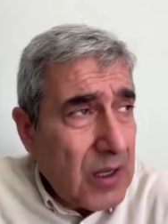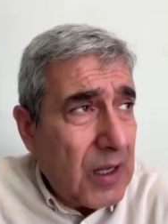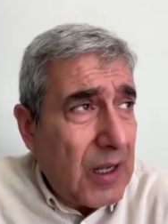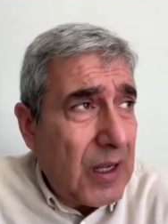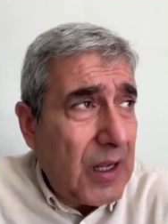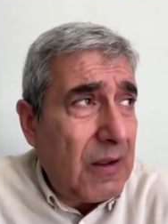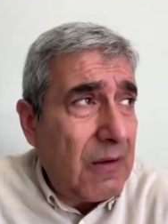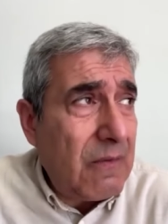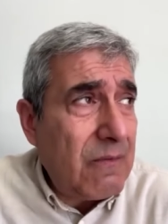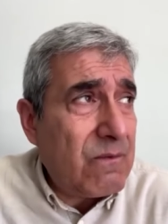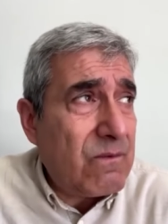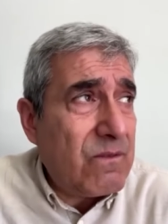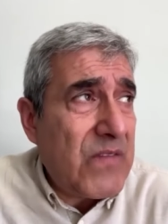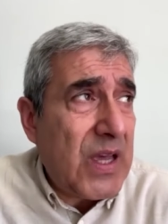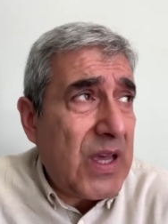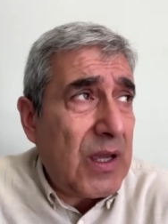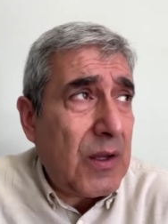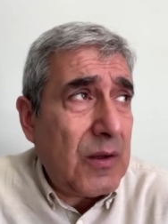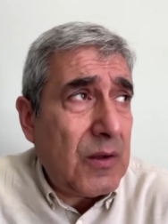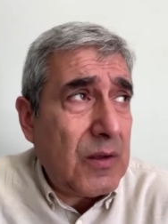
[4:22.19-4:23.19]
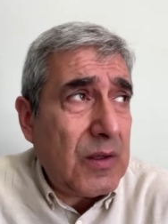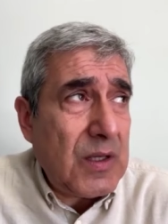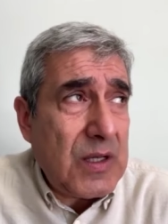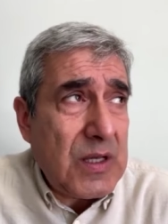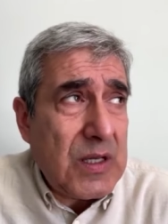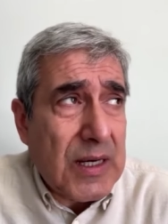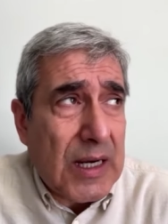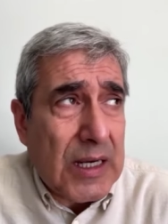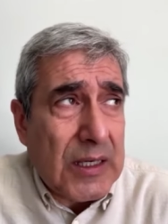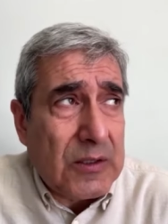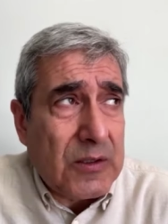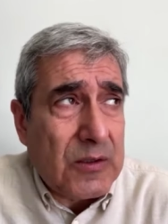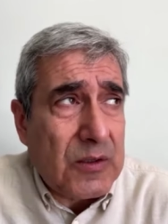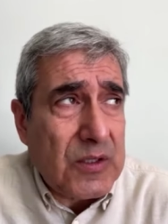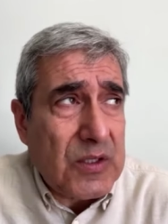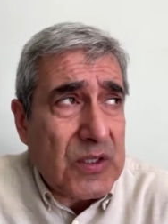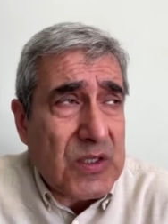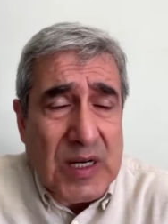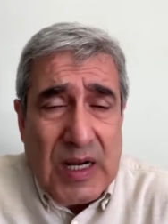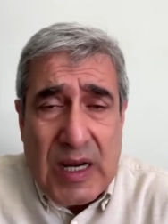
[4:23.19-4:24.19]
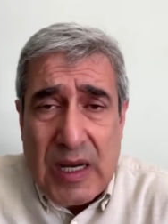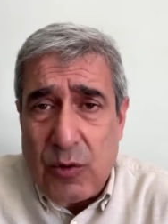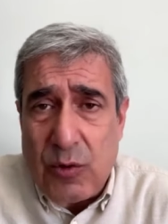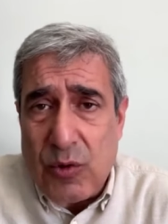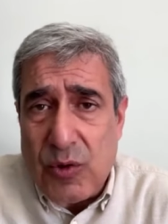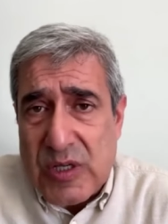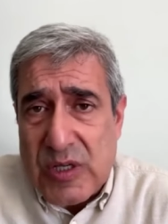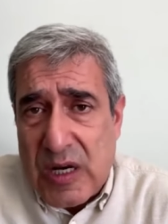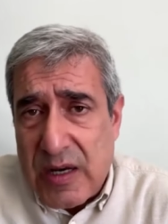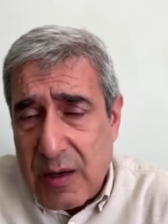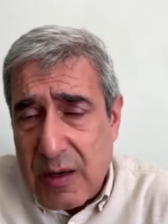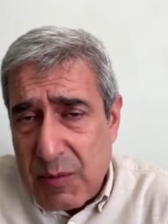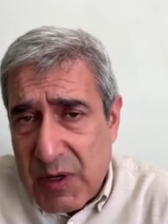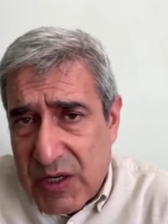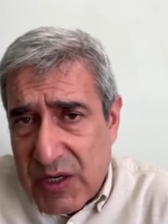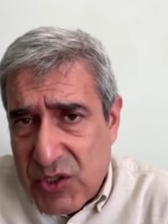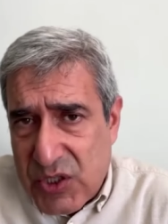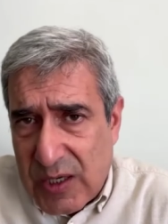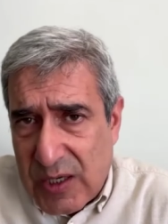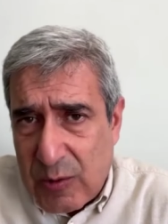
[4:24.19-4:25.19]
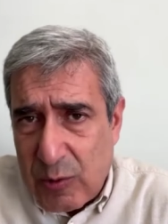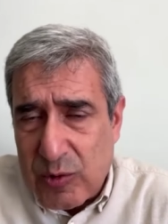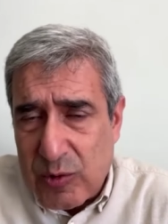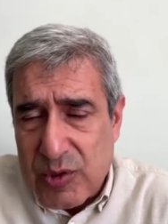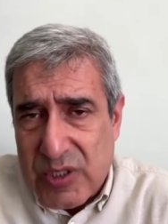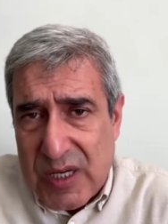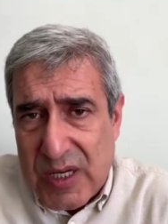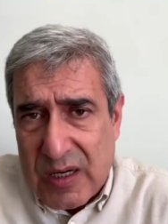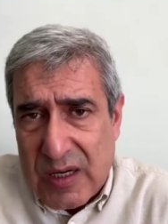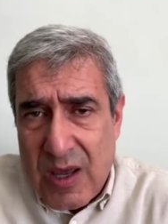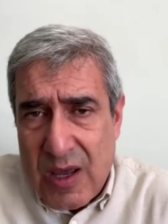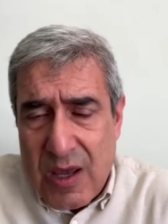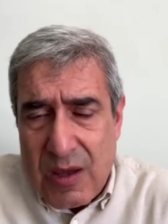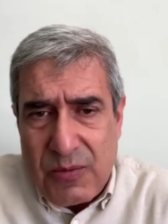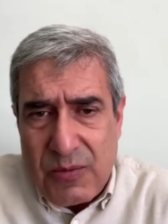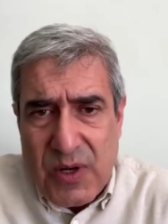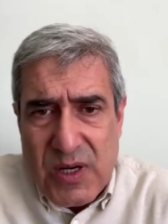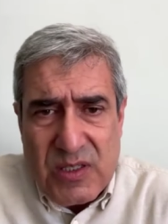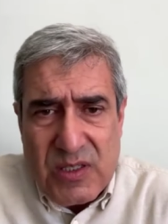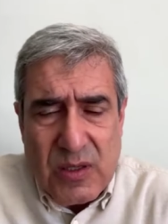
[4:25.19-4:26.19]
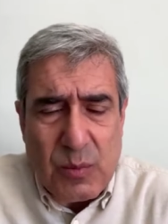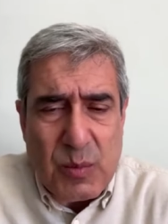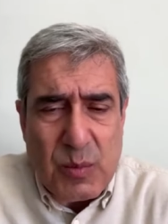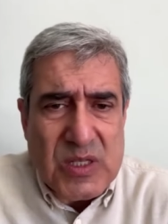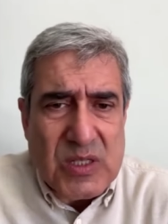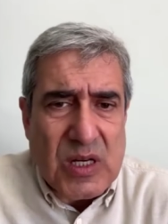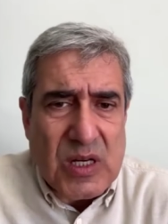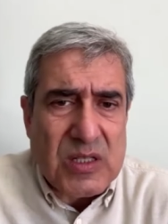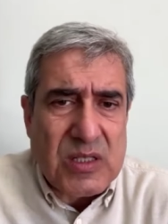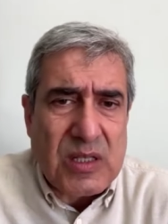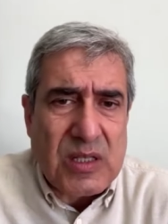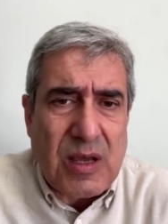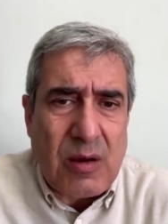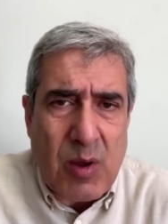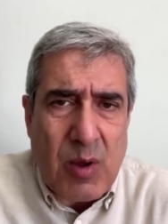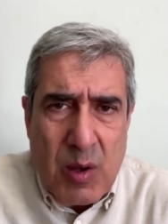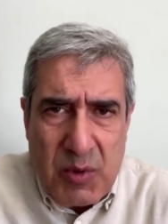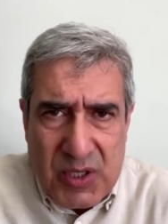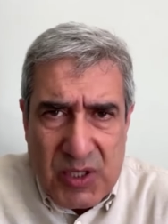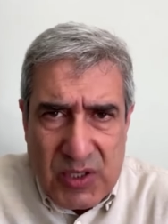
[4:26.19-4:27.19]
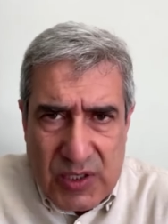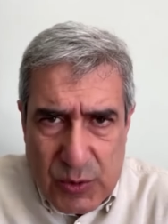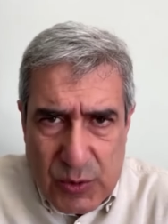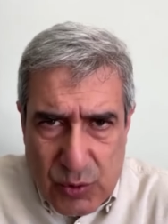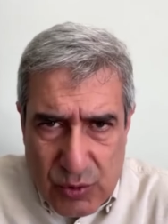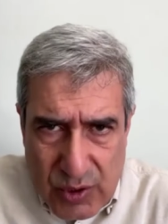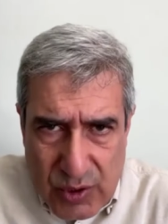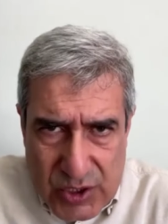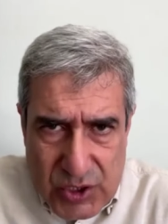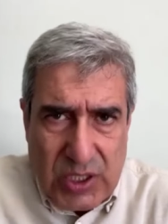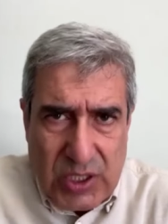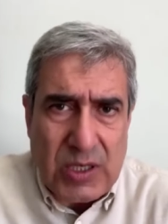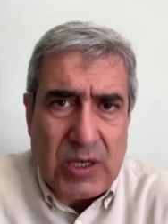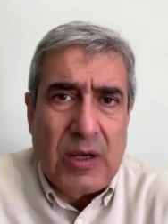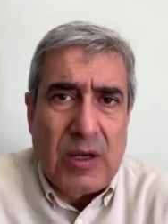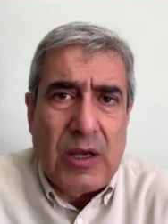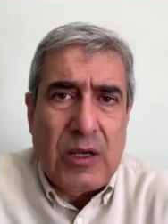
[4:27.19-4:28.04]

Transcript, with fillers: E, de i̇ran İsrail özeline bakacak olursak Filistin meselesi devam ettiği sürece